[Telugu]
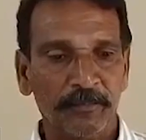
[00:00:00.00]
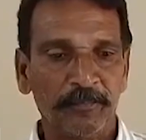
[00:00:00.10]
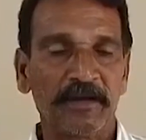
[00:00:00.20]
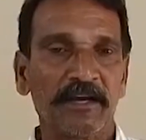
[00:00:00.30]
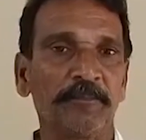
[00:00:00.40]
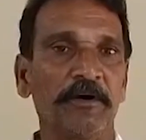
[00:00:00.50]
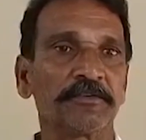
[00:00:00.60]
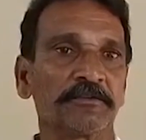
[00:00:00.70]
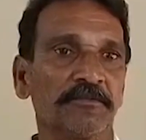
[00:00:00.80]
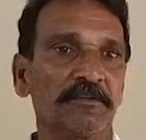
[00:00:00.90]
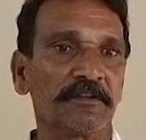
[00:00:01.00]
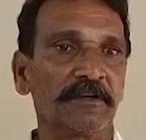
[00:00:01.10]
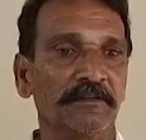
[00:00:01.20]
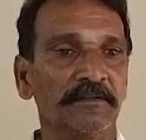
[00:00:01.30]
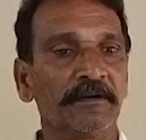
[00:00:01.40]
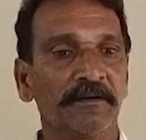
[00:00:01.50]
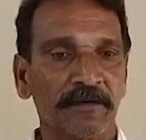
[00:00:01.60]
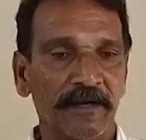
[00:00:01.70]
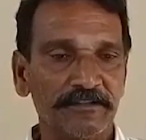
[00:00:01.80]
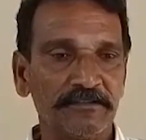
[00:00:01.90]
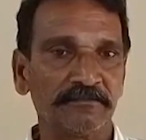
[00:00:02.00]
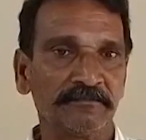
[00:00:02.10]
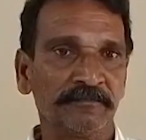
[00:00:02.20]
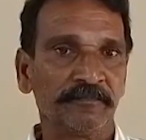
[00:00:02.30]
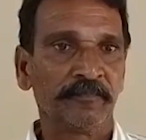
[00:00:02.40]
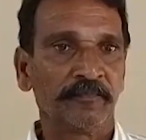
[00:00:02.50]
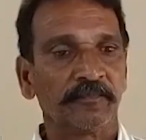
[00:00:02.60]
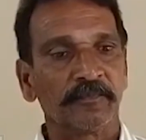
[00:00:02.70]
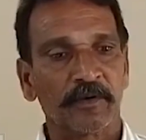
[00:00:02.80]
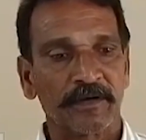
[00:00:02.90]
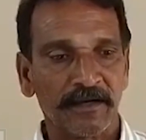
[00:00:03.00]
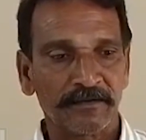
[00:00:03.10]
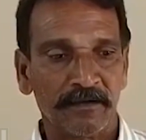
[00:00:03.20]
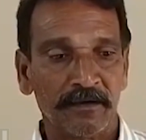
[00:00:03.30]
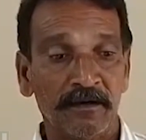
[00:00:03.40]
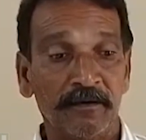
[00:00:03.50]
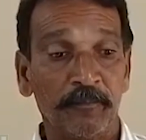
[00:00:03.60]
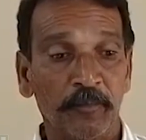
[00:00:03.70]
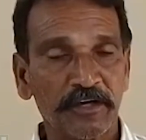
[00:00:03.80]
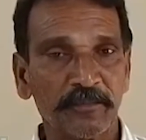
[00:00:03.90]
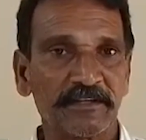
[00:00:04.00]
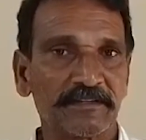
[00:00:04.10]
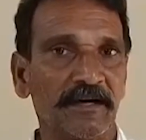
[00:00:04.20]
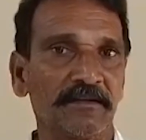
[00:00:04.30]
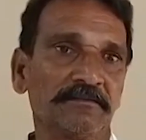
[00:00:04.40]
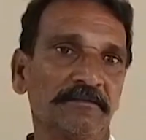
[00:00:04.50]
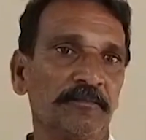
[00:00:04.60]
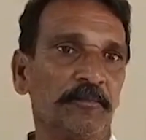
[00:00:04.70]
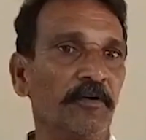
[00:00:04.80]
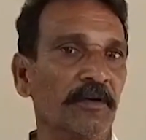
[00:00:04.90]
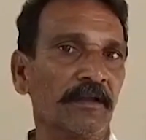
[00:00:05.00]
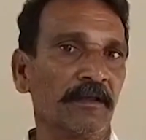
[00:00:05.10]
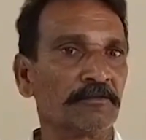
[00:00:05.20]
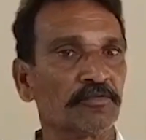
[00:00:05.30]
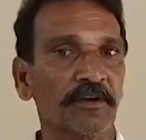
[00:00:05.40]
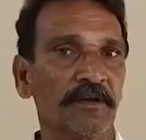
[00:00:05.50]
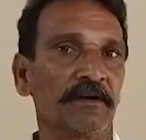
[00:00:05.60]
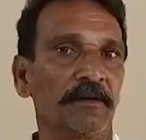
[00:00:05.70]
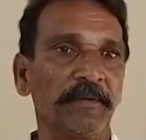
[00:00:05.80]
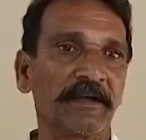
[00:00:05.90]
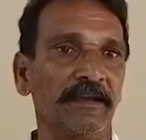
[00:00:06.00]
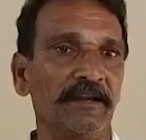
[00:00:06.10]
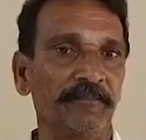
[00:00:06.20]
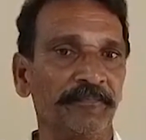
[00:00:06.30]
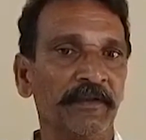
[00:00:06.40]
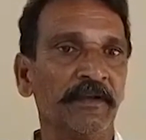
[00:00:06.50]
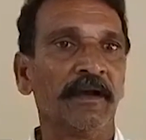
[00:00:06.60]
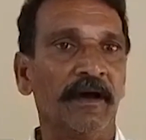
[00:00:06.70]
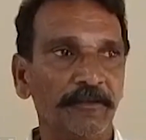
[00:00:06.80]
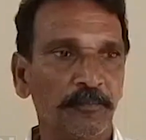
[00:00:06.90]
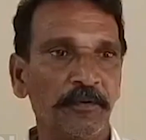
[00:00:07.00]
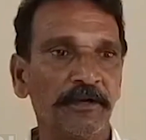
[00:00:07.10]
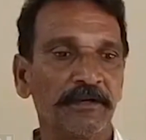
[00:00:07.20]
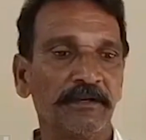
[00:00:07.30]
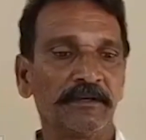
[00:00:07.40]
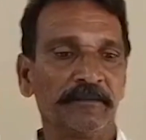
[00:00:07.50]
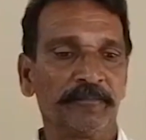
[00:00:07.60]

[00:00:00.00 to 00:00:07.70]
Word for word: ఇప్పుడు కానీ భవిష్యత్తు నడుతాయి రాజ్యం రా ముఖ్యమంత్రి స్థానం పవన్ కళ్యాణ్ గారు చూడగలరు ఇప్పటికైనా అది ఇప్పటికి